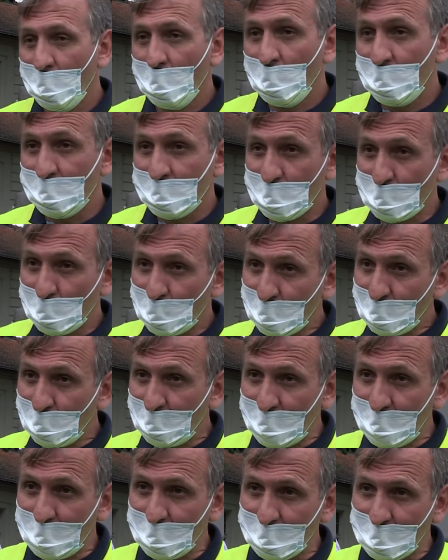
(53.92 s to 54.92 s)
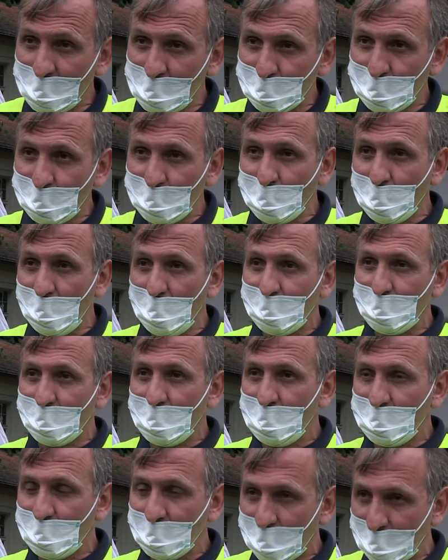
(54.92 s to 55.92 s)
Und das ohne Weihnachtsgeld, ohne
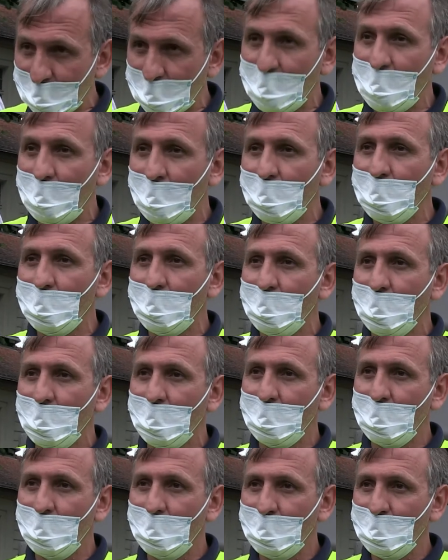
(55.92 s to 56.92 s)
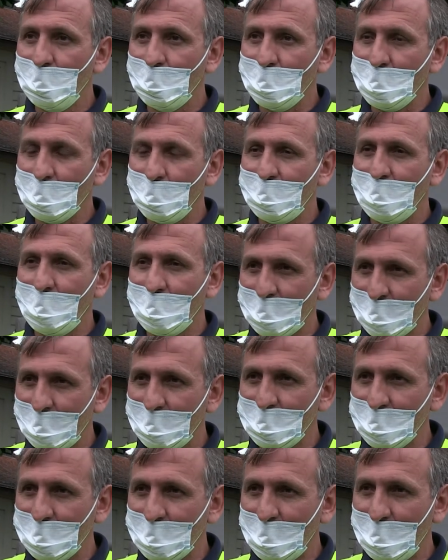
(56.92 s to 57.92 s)
Urlaubsgeld, das hat er ja auch noch. Und der hat
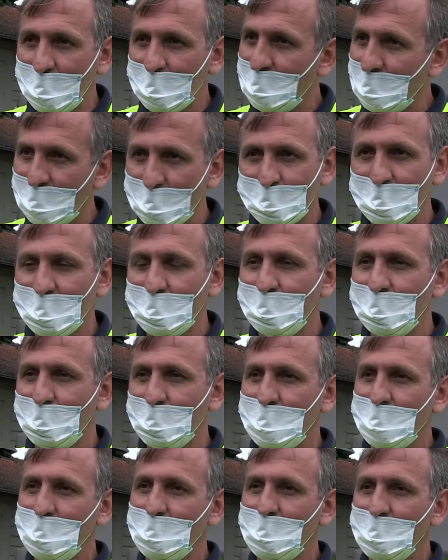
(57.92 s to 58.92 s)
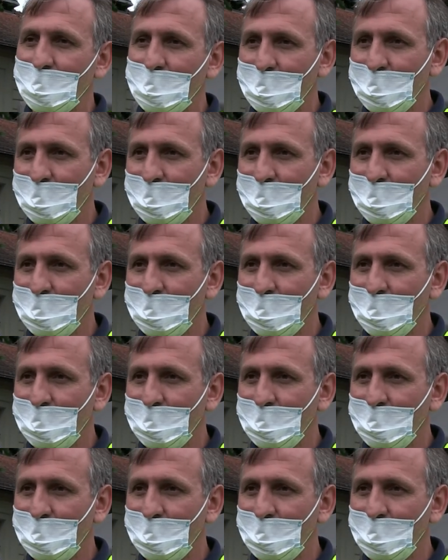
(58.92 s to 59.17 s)
30 Tage, ich habe 26.